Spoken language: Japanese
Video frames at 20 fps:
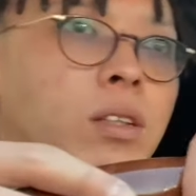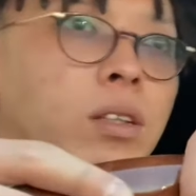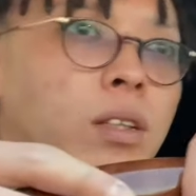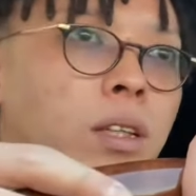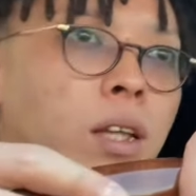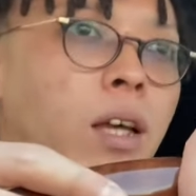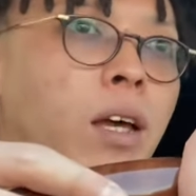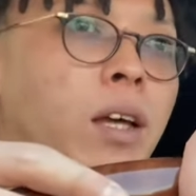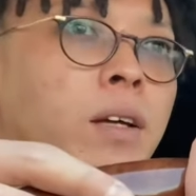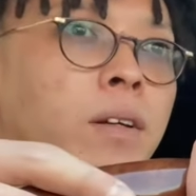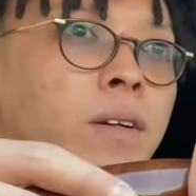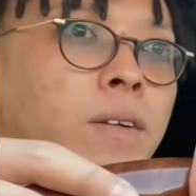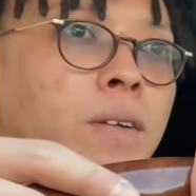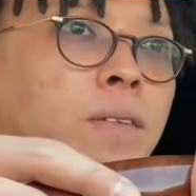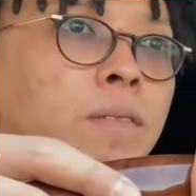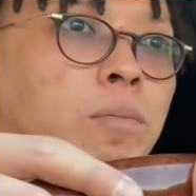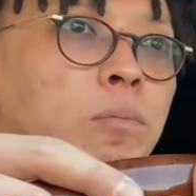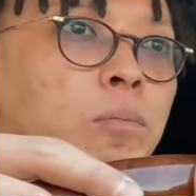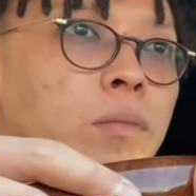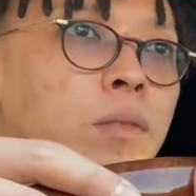ね、
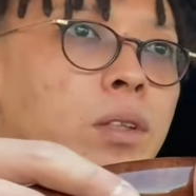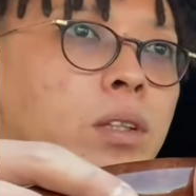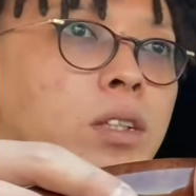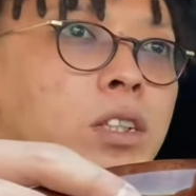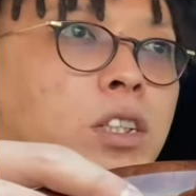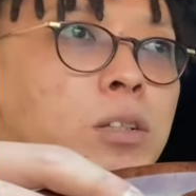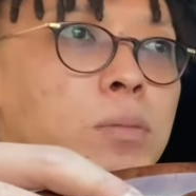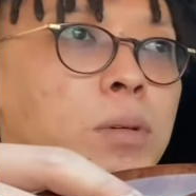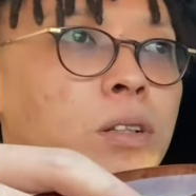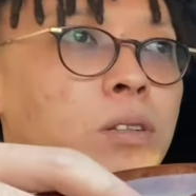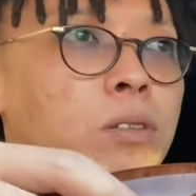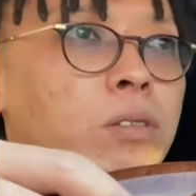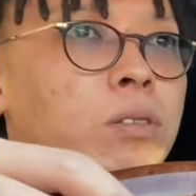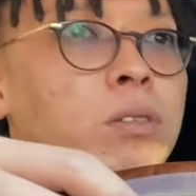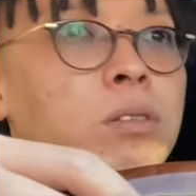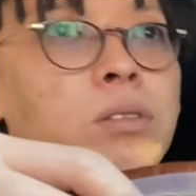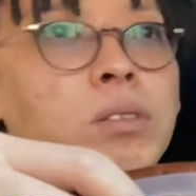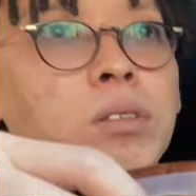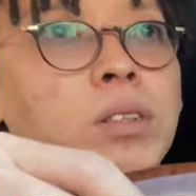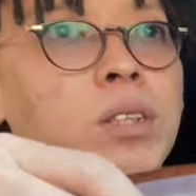島
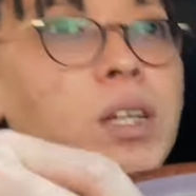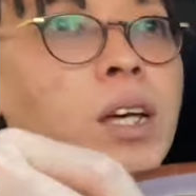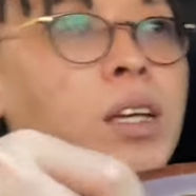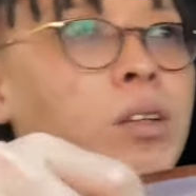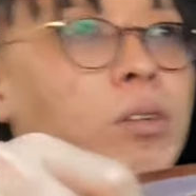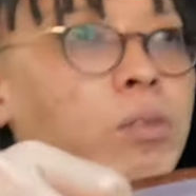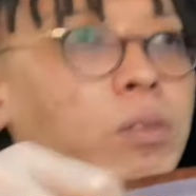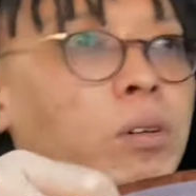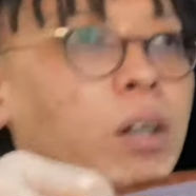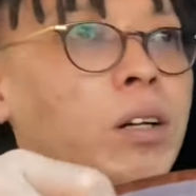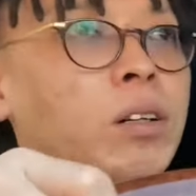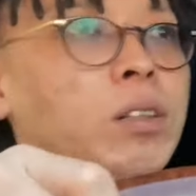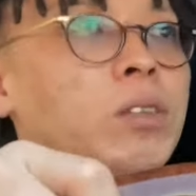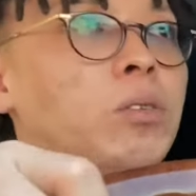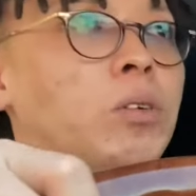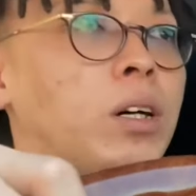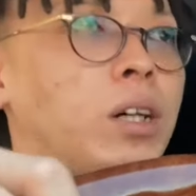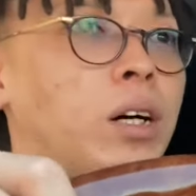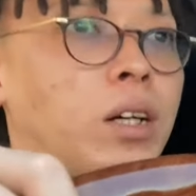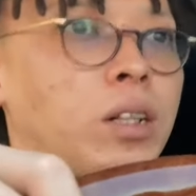の才能ある
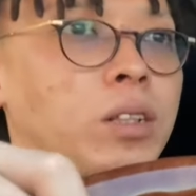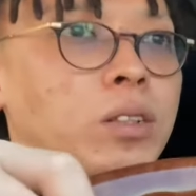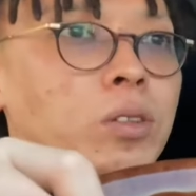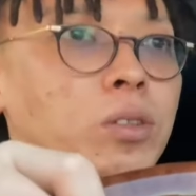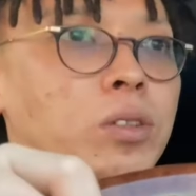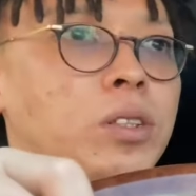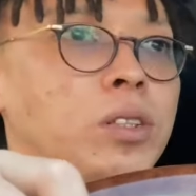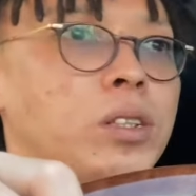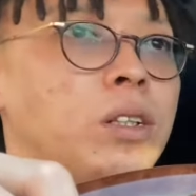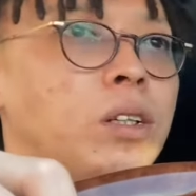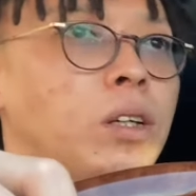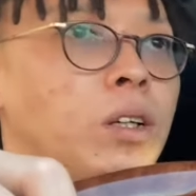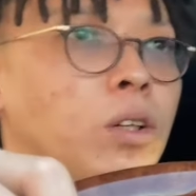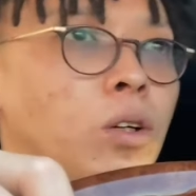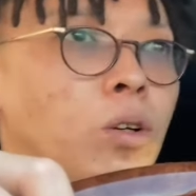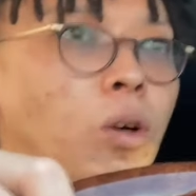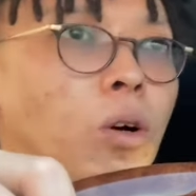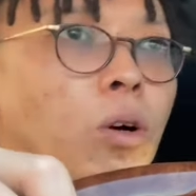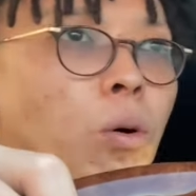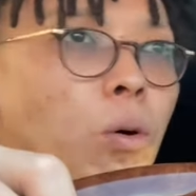子が、そっち、
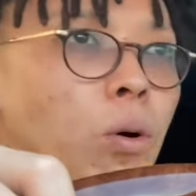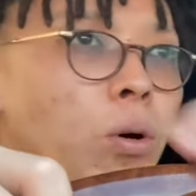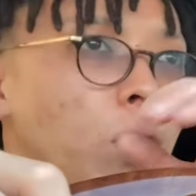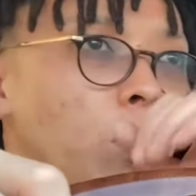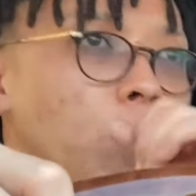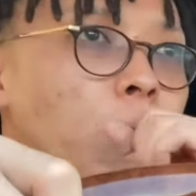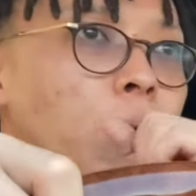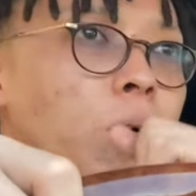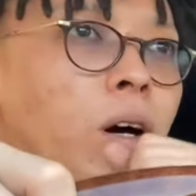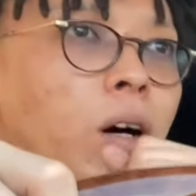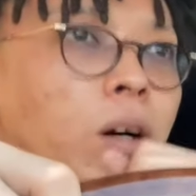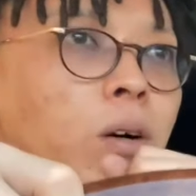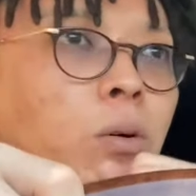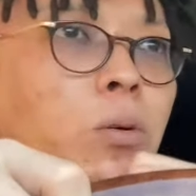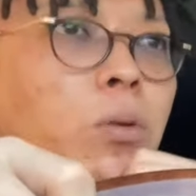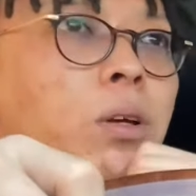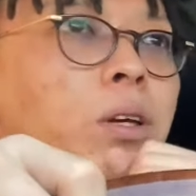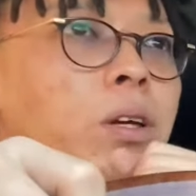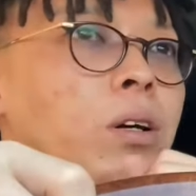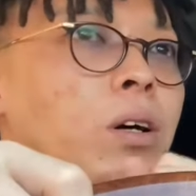お、これの方かっ
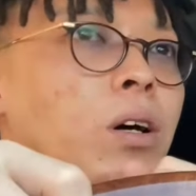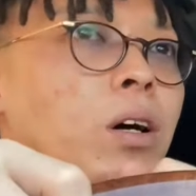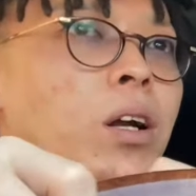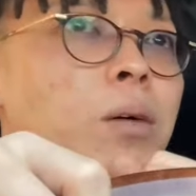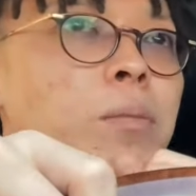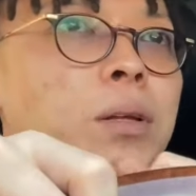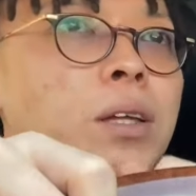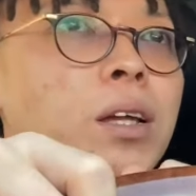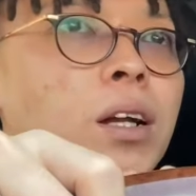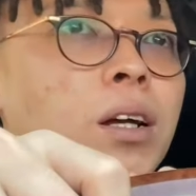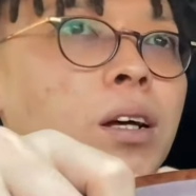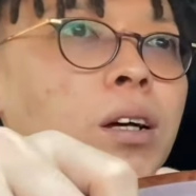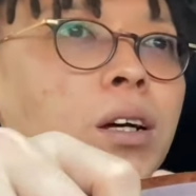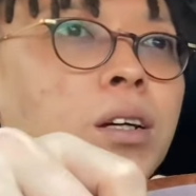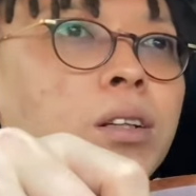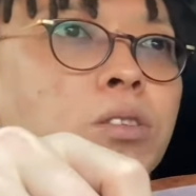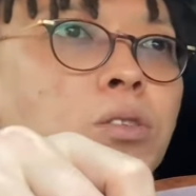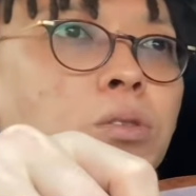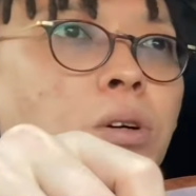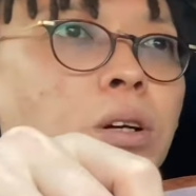こいいんかなみたいな、
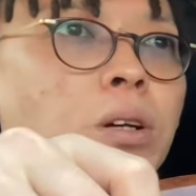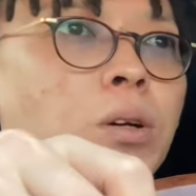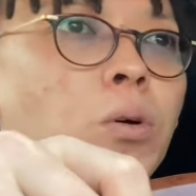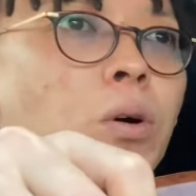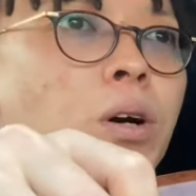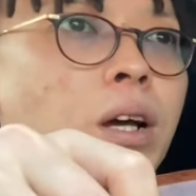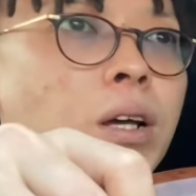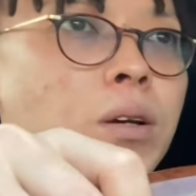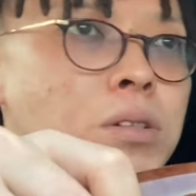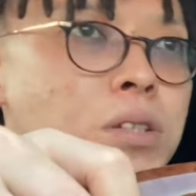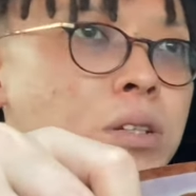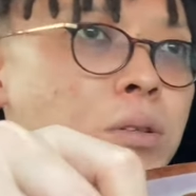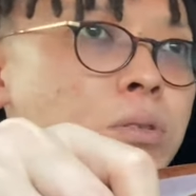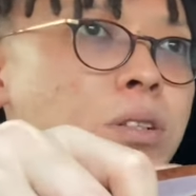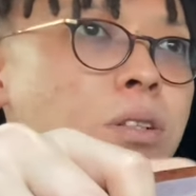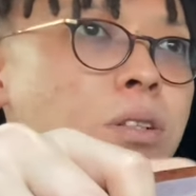ちょっと誤解をしてほし